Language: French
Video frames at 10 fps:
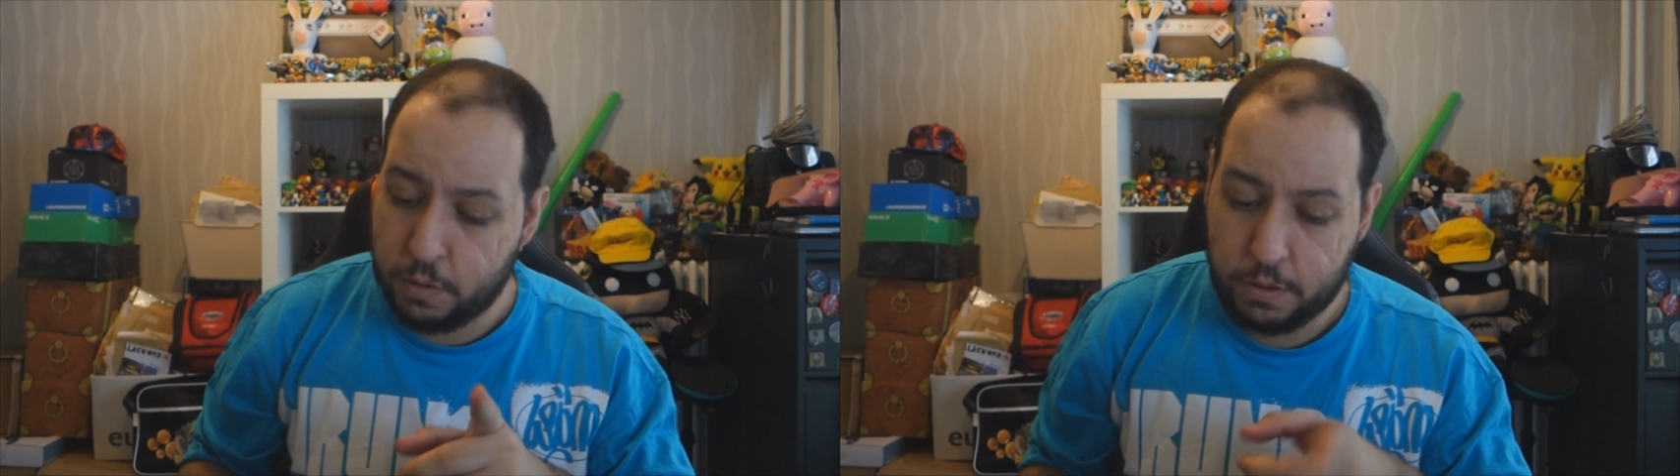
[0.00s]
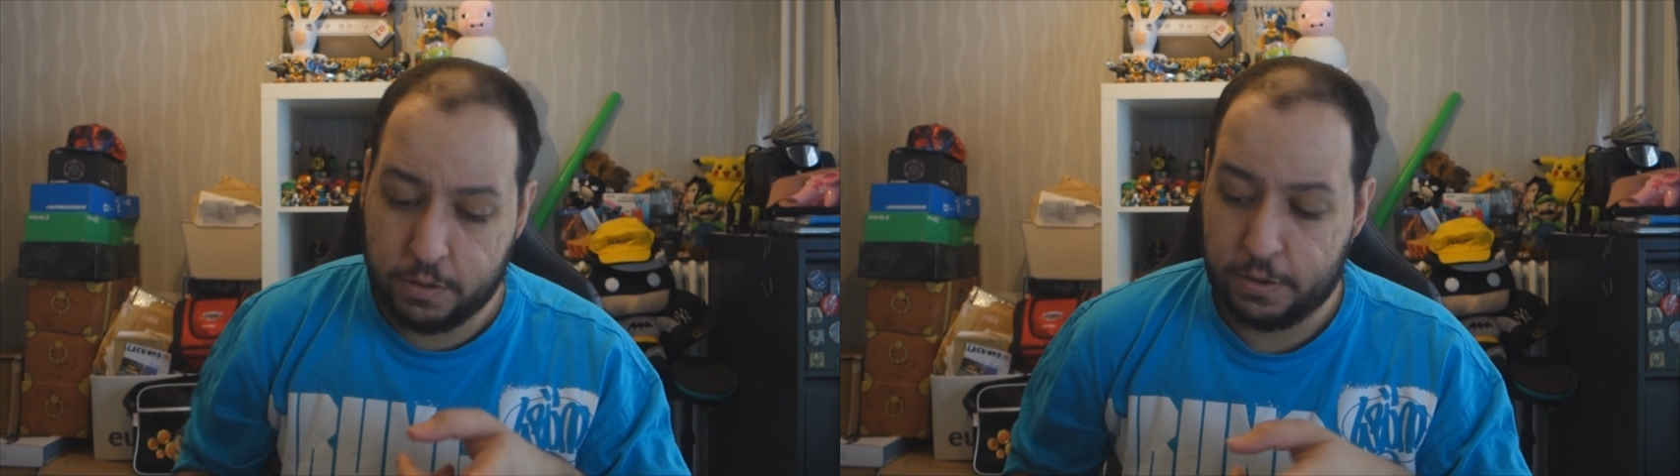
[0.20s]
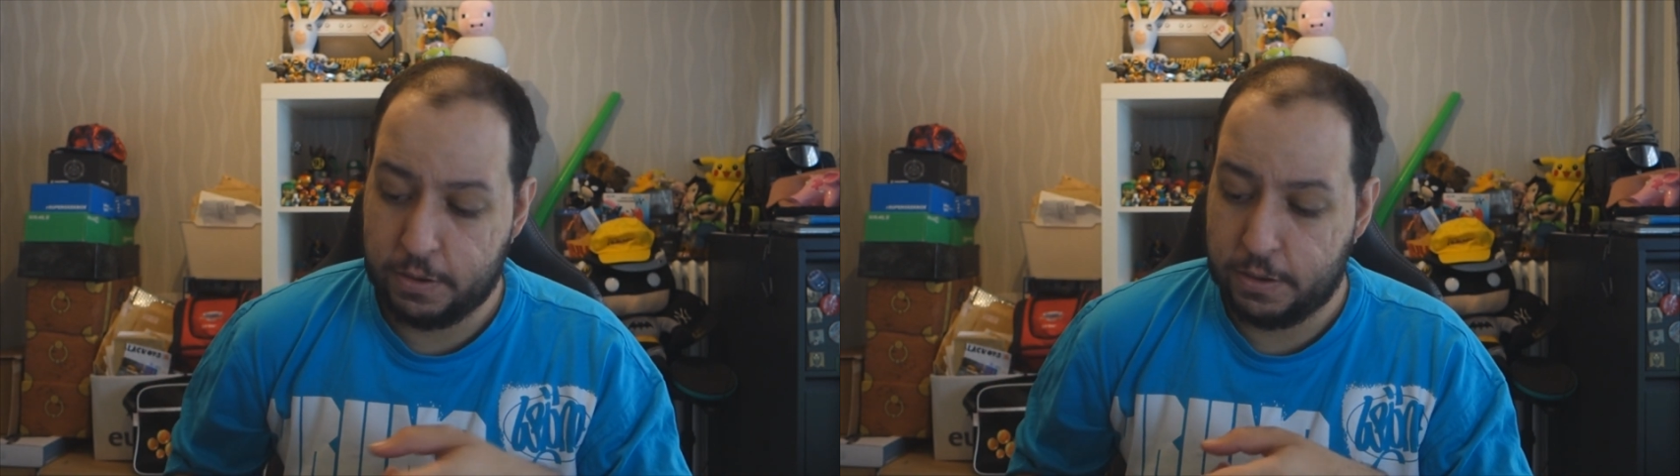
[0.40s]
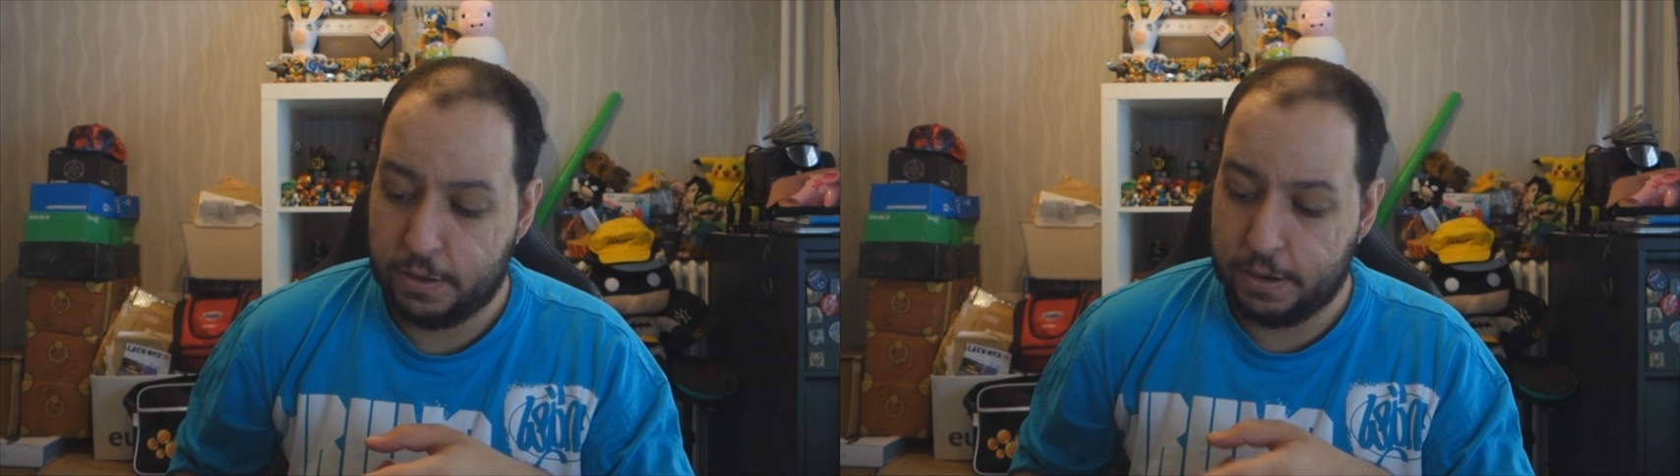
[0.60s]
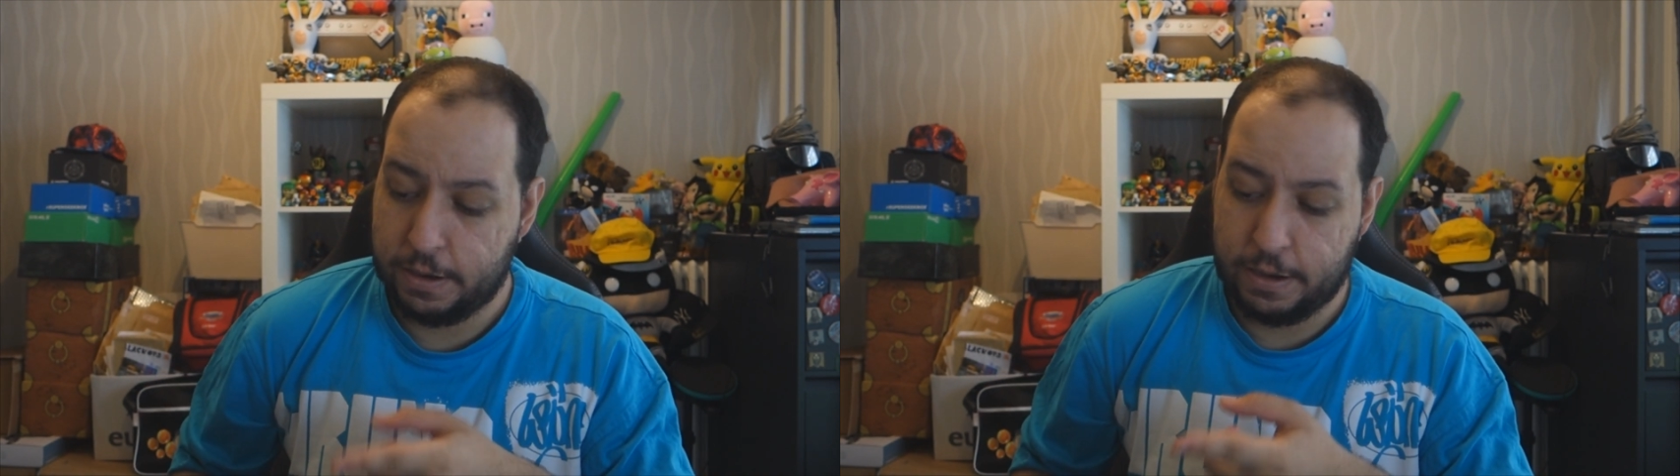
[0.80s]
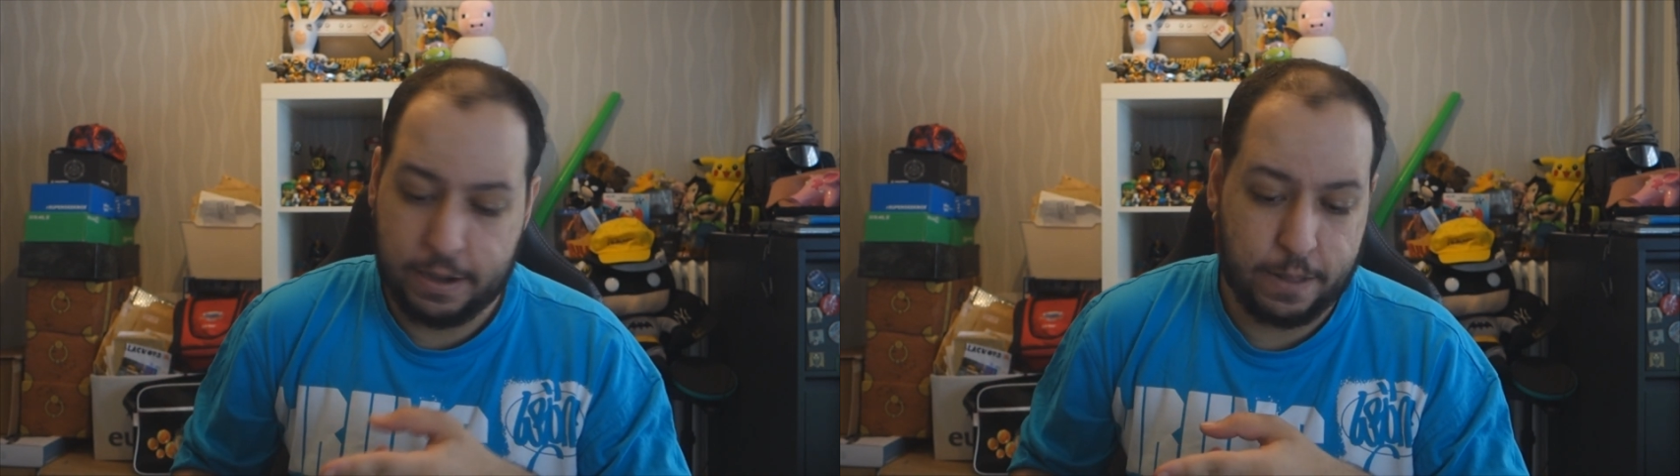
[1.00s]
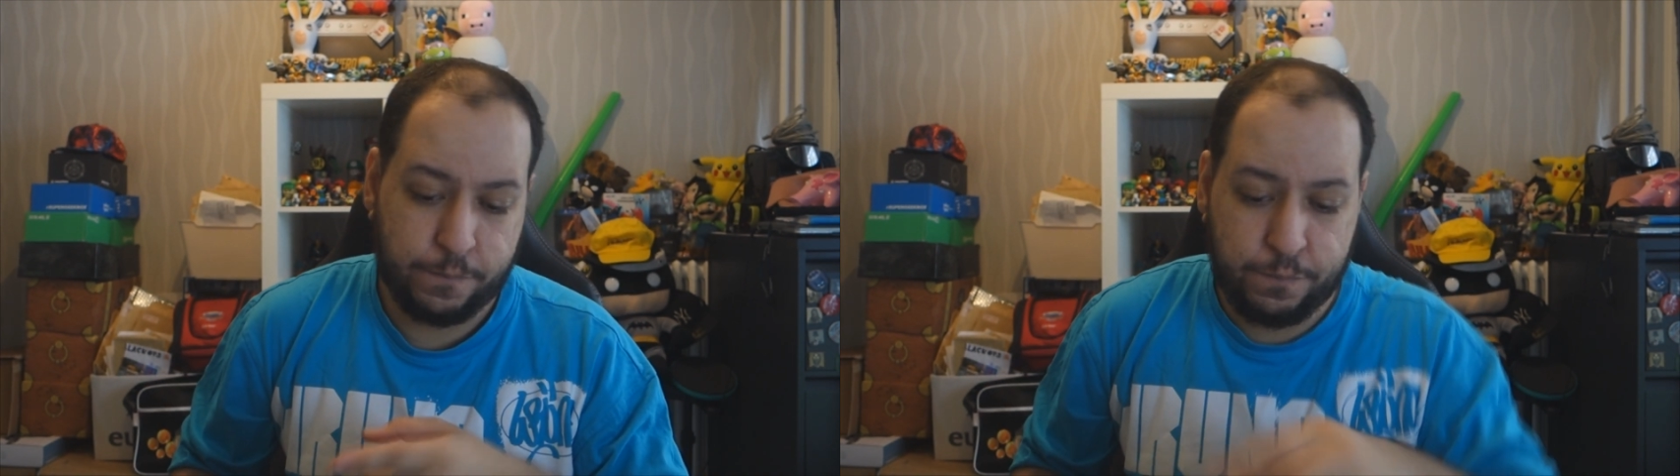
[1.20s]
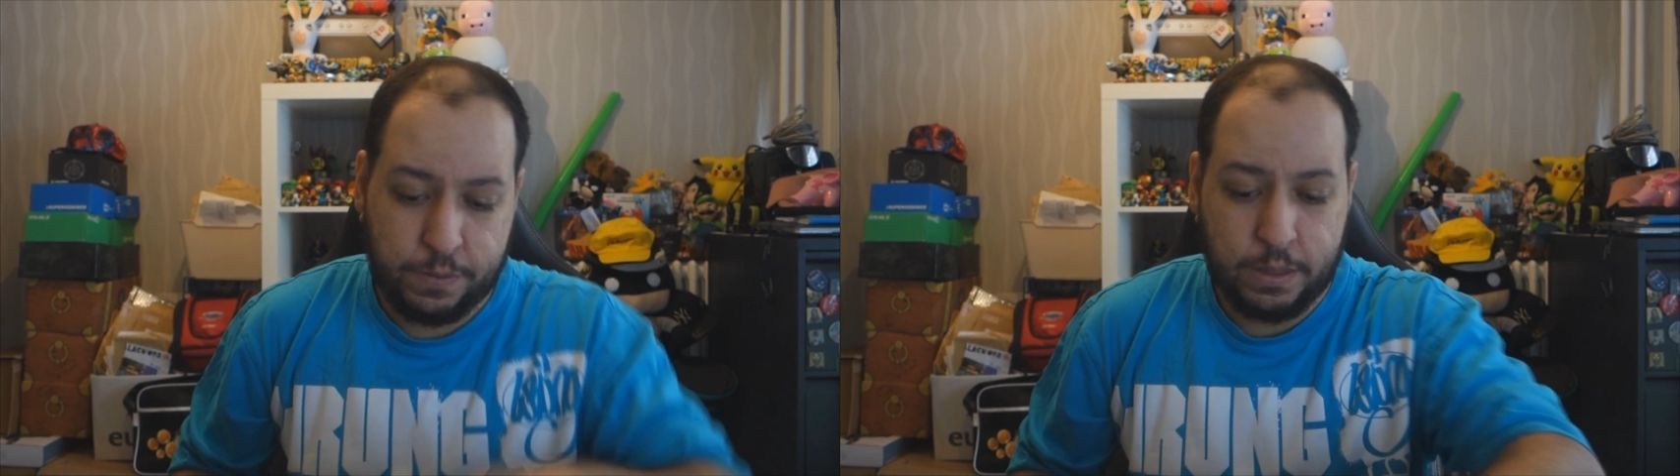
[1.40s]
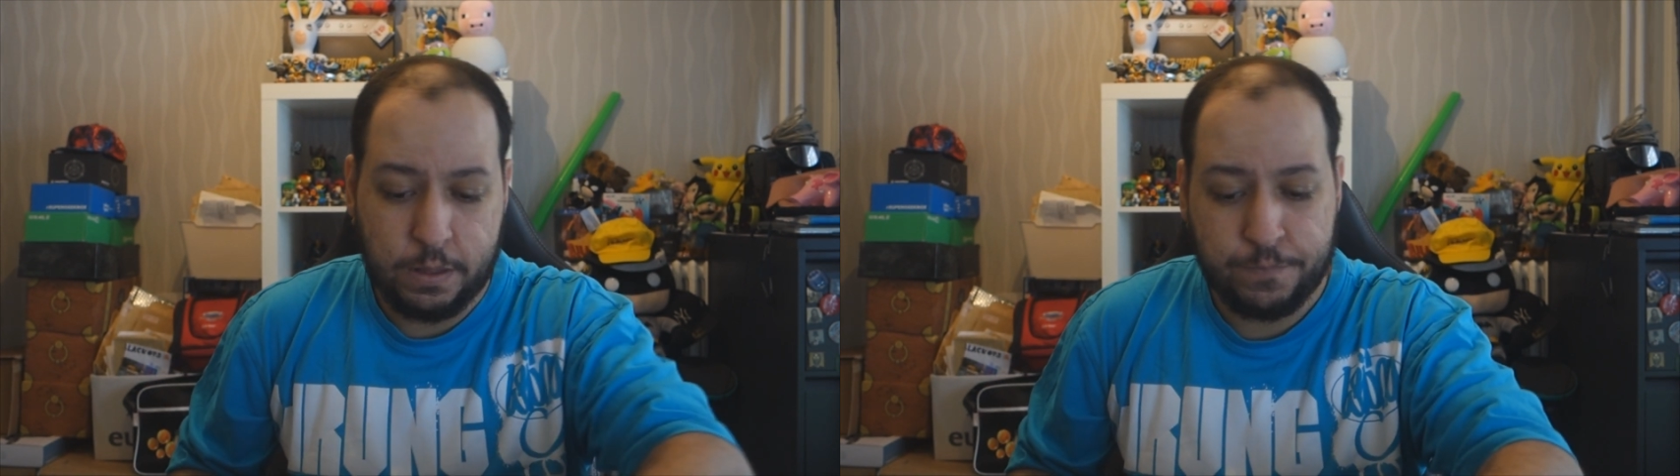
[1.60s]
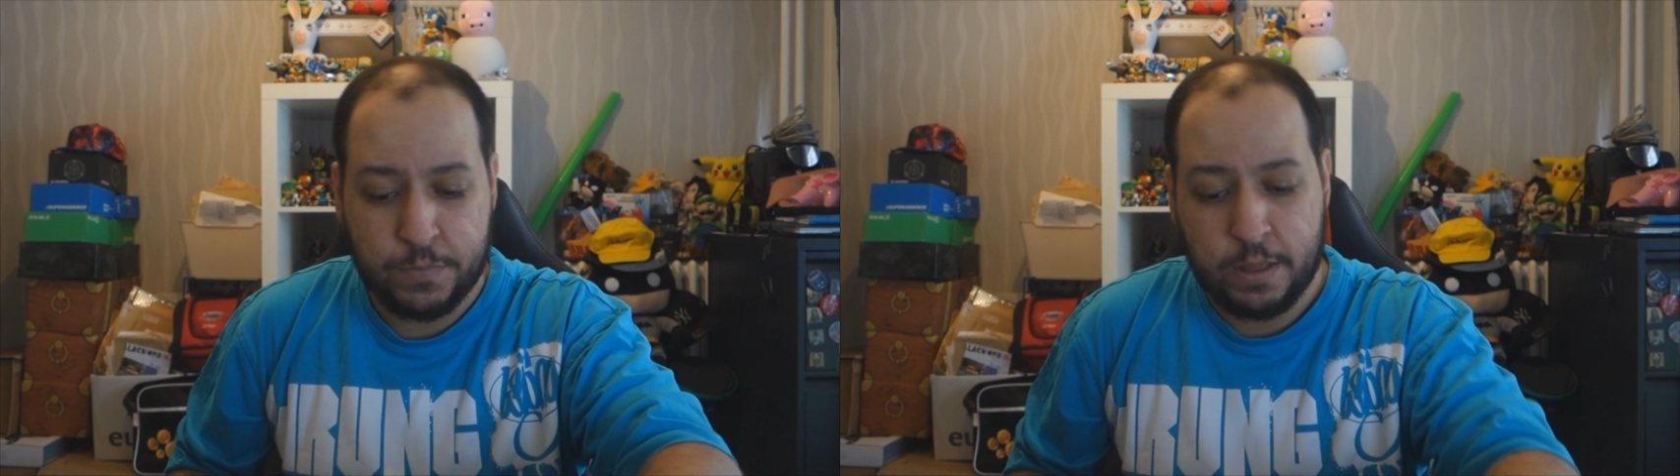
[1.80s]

euh, la fille.